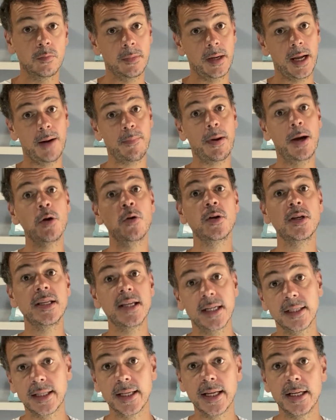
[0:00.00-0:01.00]
a
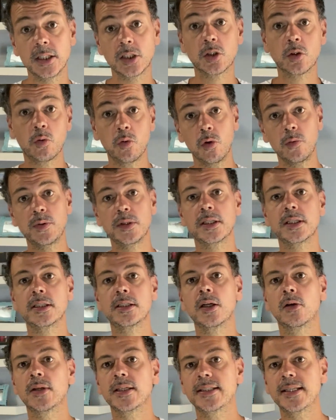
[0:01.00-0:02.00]
maioria deles clubes que
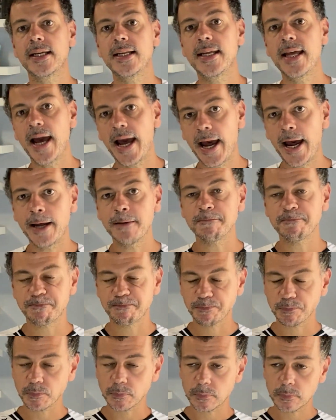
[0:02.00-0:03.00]
estão na Série A,
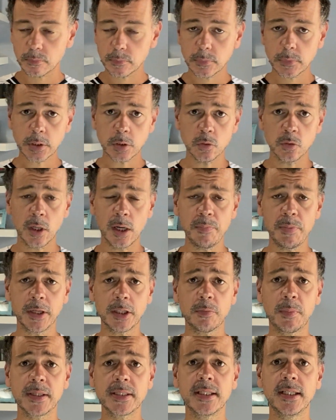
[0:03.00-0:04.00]
no
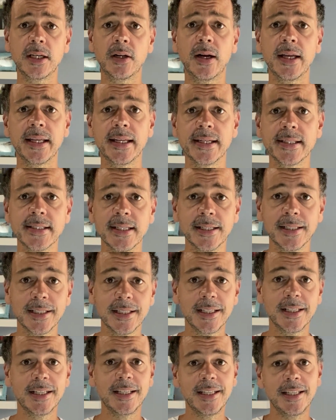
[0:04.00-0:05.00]
Campeonato Brasileiro ainda,
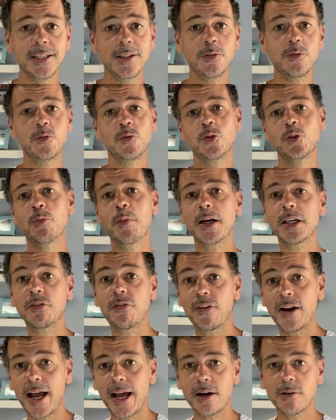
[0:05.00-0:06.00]
e os mais
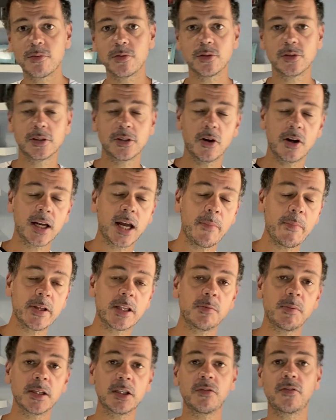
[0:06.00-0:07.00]
fracos,
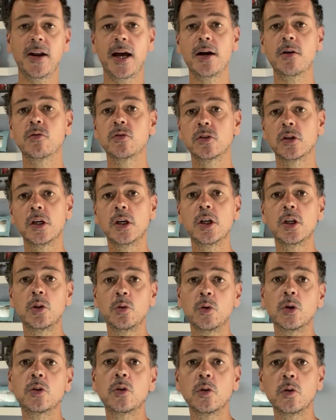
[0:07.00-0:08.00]
historicamente mais fracos,
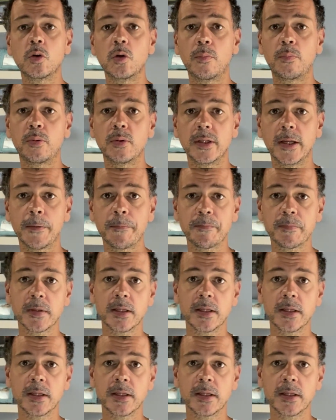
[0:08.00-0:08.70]
no outro grupo, né?